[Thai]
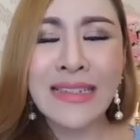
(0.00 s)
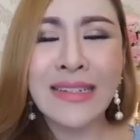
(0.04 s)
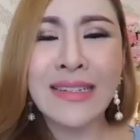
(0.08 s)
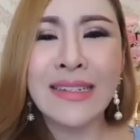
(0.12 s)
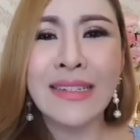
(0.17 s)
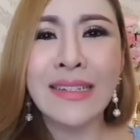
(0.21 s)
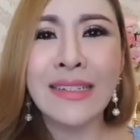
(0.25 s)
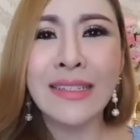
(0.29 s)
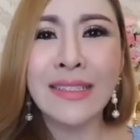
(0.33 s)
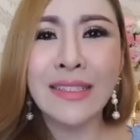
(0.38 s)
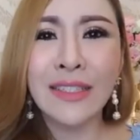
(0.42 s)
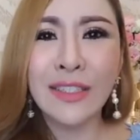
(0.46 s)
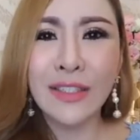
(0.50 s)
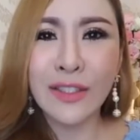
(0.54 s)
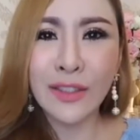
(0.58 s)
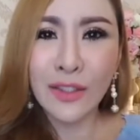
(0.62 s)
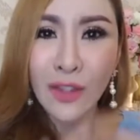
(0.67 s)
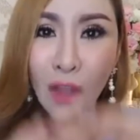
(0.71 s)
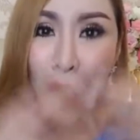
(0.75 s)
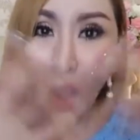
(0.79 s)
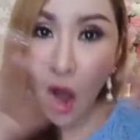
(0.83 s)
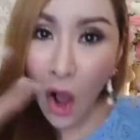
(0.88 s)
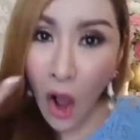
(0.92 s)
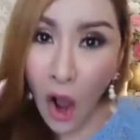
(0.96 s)
อ
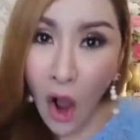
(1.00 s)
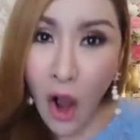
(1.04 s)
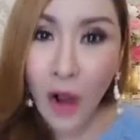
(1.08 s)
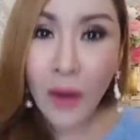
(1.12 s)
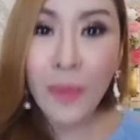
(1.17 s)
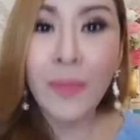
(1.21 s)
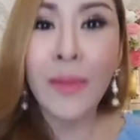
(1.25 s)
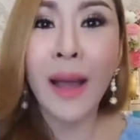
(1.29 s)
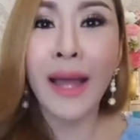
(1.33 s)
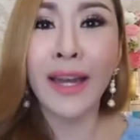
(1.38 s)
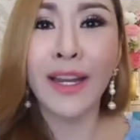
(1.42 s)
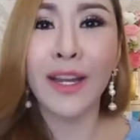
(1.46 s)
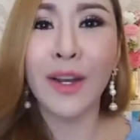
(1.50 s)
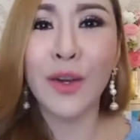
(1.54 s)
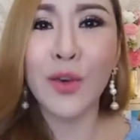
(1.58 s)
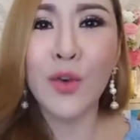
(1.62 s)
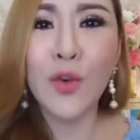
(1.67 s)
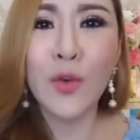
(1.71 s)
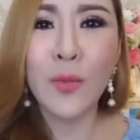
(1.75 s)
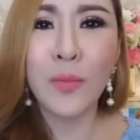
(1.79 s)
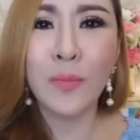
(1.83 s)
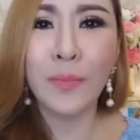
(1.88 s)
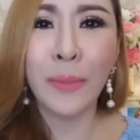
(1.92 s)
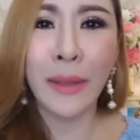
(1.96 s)
ทองมานะลู
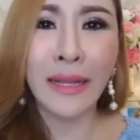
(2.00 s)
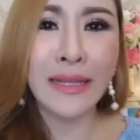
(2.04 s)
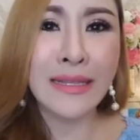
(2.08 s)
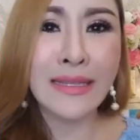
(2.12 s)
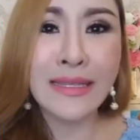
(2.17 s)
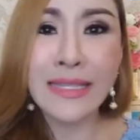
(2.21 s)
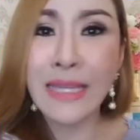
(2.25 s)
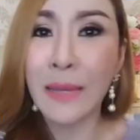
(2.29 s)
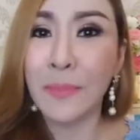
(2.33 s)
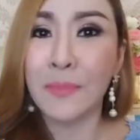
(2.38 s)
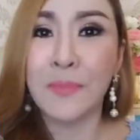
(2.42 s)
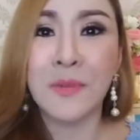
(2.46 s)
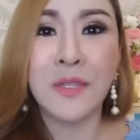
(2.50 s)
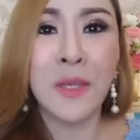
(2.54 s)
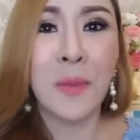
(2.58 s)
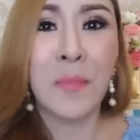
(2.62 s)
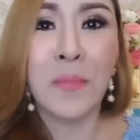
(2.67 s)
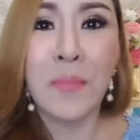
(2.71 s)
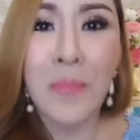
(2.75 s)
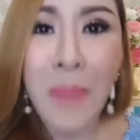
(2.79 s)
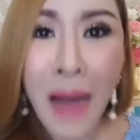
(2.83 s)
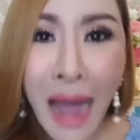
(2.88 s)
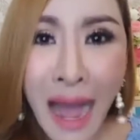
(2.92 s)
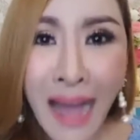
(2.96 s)
กเป็นสิบสิบ
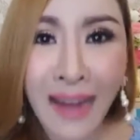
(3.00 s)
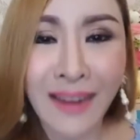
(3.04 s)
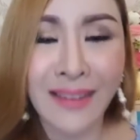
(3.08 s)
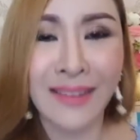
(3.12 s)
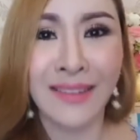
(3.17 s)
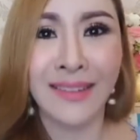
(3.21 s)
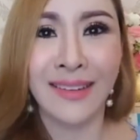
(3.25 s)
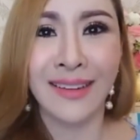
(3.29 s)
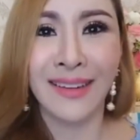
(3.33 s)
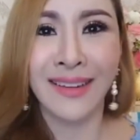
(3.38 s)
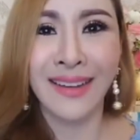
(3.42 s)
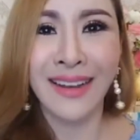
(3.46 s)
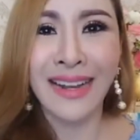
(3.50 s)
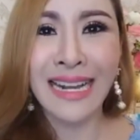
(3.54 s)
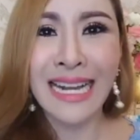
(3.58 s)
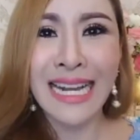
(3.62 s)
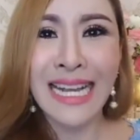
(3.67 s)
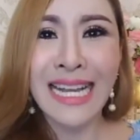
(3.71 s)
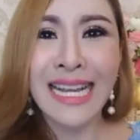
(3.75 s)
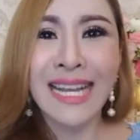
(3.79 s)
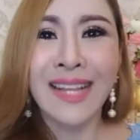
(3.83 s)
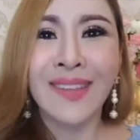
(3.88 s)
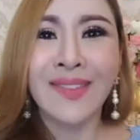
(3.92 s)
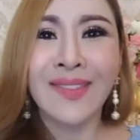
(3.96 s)
บาทเลย
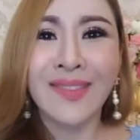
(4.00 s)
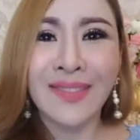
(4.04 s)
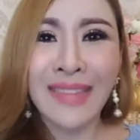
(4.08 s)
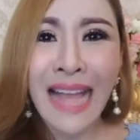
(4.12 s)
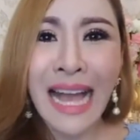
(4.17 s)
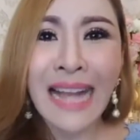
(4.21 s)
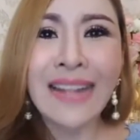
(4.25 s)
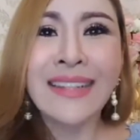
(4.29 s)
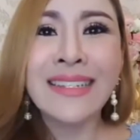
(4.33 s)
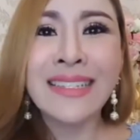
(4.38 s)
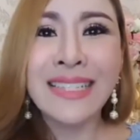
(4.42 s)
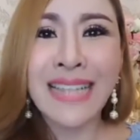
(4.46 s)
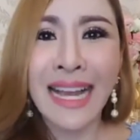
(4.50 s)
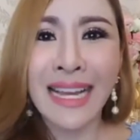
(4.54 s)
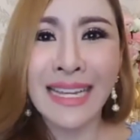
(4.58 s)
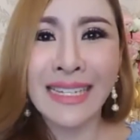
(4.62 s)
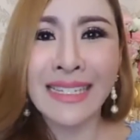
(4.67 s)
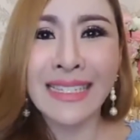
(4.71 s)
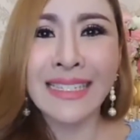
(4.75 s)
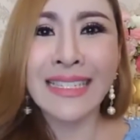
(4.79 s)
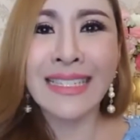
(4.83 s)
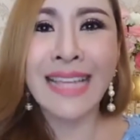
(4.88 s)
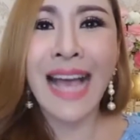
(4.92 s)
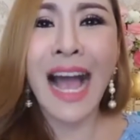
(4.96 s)
ตั้งใจ
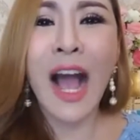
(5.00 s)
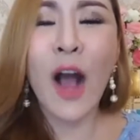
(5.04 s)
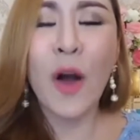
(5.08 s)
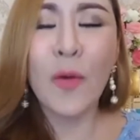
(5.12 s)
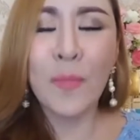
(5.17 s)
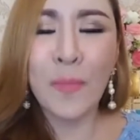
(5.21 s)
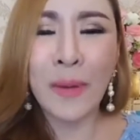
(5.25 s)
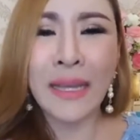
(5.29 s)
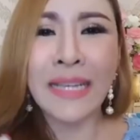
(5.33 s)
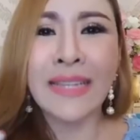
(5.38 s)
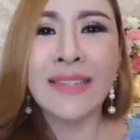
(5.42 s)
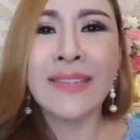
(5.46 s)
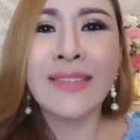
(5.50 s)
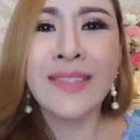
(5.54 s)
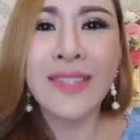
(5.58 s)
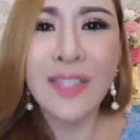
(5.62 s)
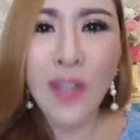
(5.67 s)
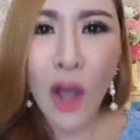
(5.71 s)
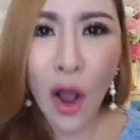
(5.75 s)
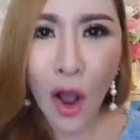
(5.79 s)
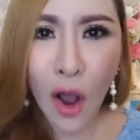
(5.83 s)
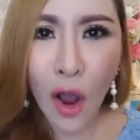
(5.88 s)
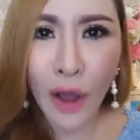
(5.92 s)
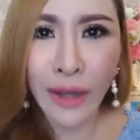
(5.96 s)
จะเอาไปส
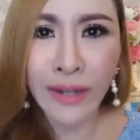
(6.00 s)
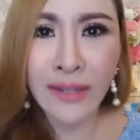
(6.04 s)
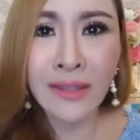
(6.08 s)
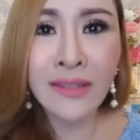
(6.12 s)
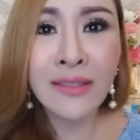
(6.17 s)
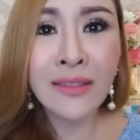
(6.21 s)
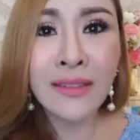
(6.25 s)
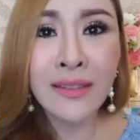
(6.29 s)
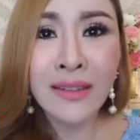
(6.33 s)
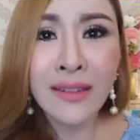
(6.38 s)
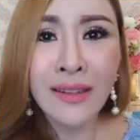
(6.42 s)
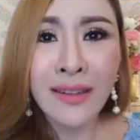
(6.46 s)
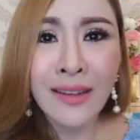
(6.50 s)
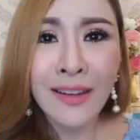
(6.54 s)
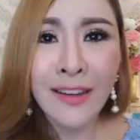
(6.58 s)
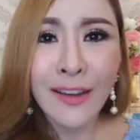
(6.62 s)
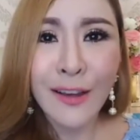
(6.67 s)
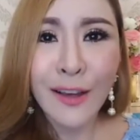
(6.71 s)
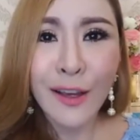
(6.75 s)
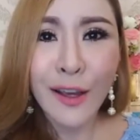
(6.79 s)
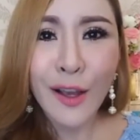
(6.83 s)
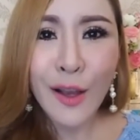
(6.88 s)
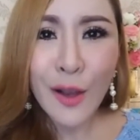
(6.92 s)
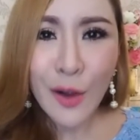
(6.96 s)
อน
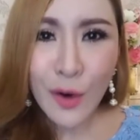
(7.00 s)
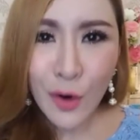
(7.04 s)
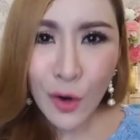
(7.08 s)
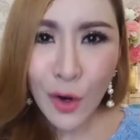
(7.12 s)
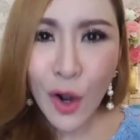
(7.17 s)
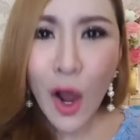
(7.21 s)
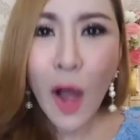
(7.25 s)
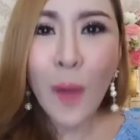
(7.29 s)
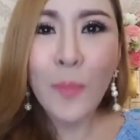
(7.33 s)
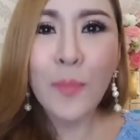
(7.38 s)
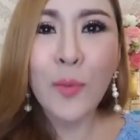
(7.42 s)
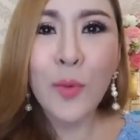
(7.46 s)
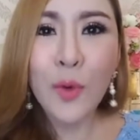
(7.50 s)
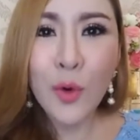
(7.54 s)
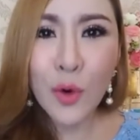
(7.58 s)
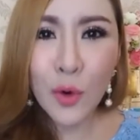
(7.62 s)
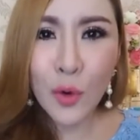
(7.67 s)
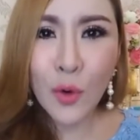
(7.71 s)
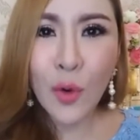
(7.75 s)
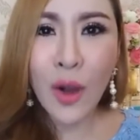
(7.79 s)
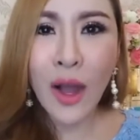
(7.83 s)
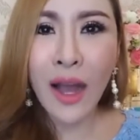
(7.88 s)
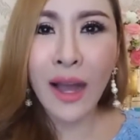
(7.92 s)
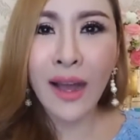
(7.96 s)
ครอบค
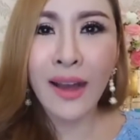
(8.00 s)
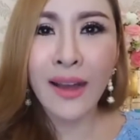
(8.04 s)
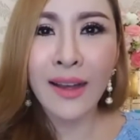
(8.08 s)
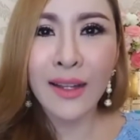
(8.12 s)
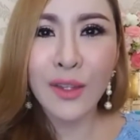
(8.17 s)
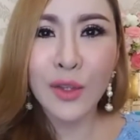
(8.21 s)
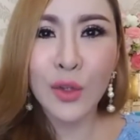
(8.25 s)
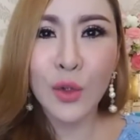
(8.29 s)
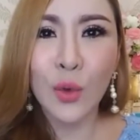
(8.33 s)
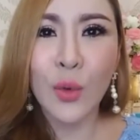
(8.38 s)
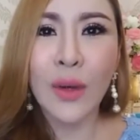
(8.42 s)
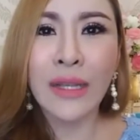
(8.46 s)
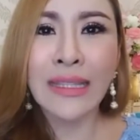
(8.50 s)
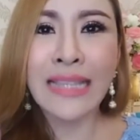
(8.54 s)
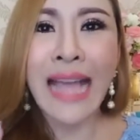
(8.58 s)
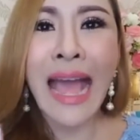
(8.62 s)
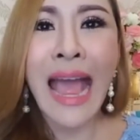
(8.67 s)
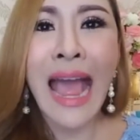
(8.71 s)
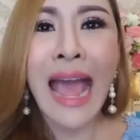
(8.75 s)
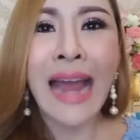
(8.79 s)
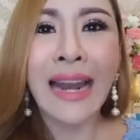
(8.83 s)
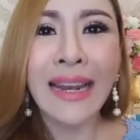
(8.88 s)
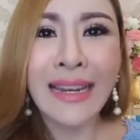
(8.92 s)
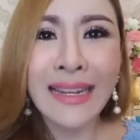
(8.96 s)
รัวตัวแท
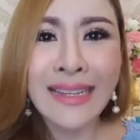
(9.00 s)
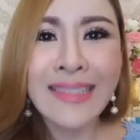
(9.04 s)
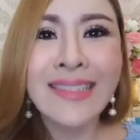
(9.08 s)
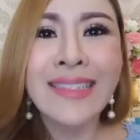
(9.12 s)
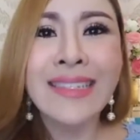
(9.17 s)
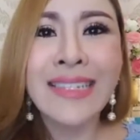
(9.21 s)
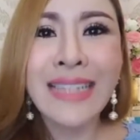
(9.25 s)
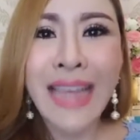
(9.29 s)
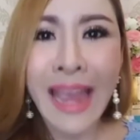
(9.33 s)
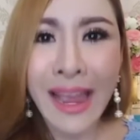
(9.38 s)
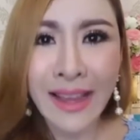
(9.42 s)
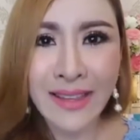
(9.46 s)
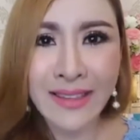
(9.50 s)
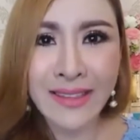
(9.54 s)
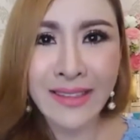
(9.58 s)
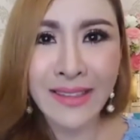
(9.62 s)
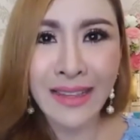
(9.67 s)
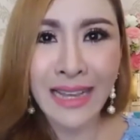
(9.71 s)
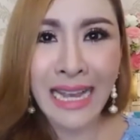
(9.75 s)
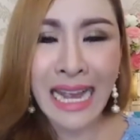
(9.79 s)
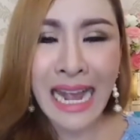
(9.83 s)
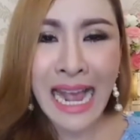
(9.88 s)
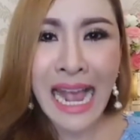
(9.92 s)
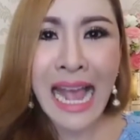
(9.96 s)
นลิชเชส
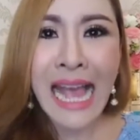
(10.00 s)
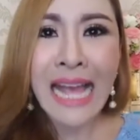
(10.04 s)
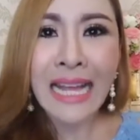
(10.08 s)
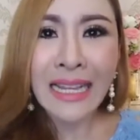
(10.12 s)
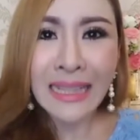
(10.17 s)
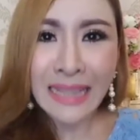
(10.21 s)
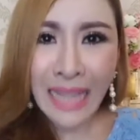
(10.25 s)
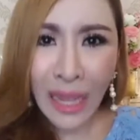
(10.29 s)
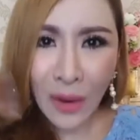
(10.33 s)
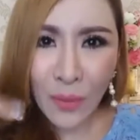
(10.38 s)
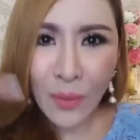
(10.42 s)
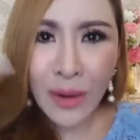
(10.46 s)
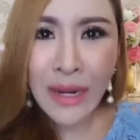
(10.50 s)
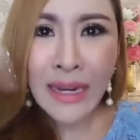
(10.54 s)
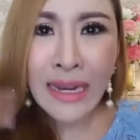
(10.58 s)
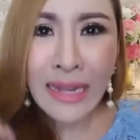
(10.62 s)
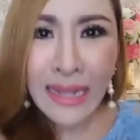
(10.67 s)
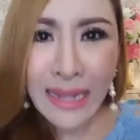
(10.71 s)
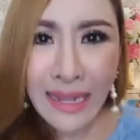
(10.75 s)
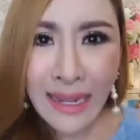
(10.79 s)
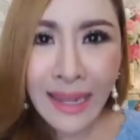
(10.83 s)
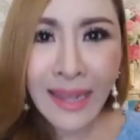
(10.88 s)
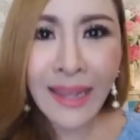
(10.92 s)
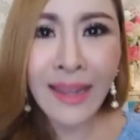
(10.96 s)
แต่วัน
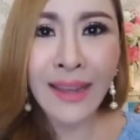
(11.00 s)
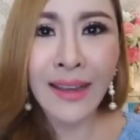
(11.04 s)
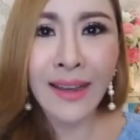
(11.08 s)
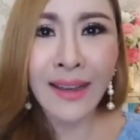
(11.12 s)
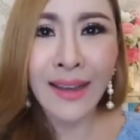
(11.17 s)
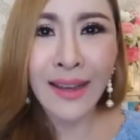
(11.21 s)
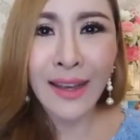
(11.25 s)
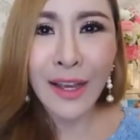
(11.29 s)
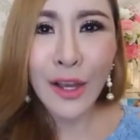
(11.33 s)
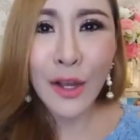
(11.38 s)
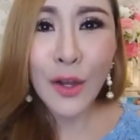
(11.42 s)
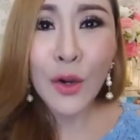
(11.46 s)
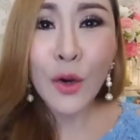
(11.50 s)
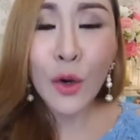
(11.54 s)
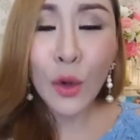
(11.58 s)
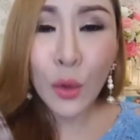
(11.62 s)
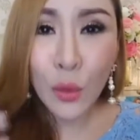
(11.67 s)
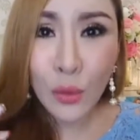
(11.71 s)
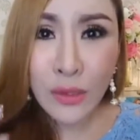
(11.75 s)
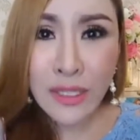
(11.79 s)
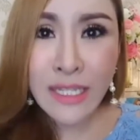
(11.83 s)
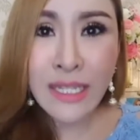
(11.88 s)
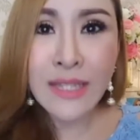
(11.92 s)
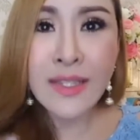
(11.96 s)
นี้ครู
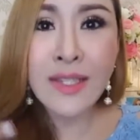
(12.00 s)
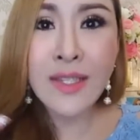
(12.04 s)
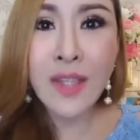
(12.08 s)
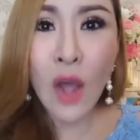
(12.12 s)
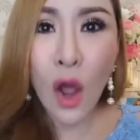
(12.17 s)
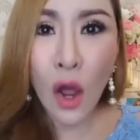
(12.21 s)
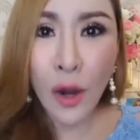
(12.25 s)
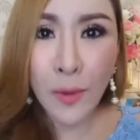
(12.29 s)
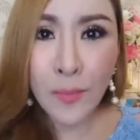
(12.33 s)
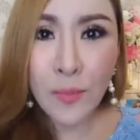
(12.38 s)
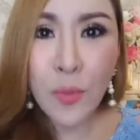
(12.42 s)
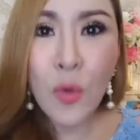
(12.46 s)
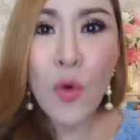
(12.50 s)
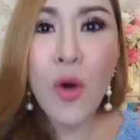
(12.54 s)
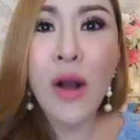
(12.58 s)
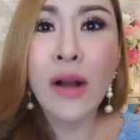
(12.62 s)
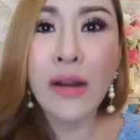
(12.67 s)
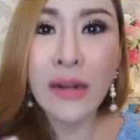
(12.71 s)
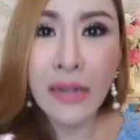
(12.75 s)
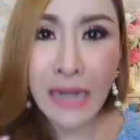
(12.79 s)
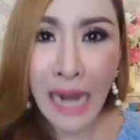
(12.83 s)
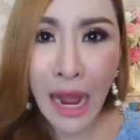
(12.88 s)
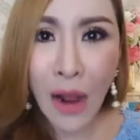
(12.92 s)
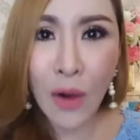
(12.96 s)
จะสอนพวก
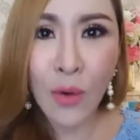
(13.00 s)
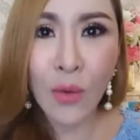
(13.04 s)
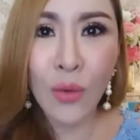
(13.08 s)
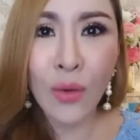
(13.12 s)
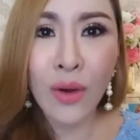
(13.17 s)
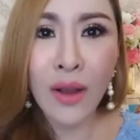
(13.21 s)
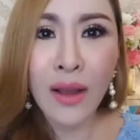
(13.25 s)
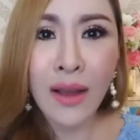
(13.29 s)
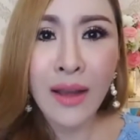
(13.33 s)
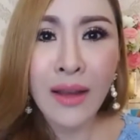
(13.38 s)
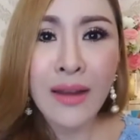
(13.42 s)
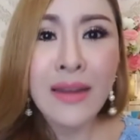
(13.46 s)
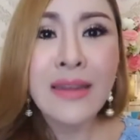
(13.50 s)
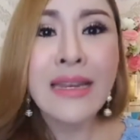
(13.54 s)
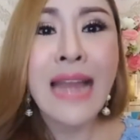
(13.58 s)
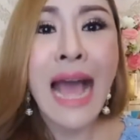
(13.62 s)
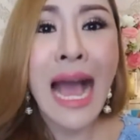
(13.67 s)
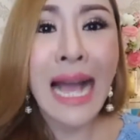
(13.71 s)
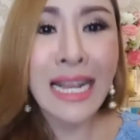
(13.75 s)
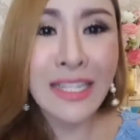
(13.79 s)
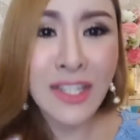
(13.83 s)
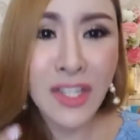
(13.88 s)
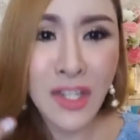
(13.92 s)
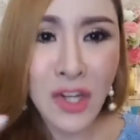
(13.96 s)
เราห
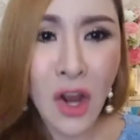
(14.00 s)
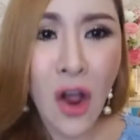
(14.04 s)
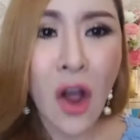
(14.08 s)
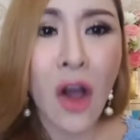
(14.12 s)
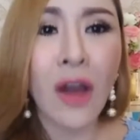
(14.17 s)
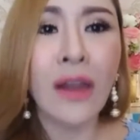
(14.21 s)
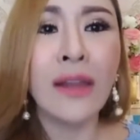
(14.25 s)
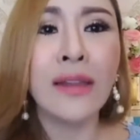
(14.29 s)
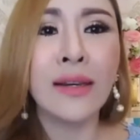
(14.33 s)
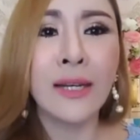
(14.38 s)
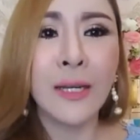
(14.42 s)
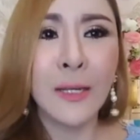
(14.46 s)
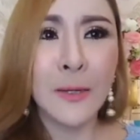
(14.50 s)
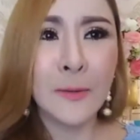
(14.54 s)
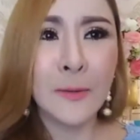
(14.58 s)
น้าจอเลย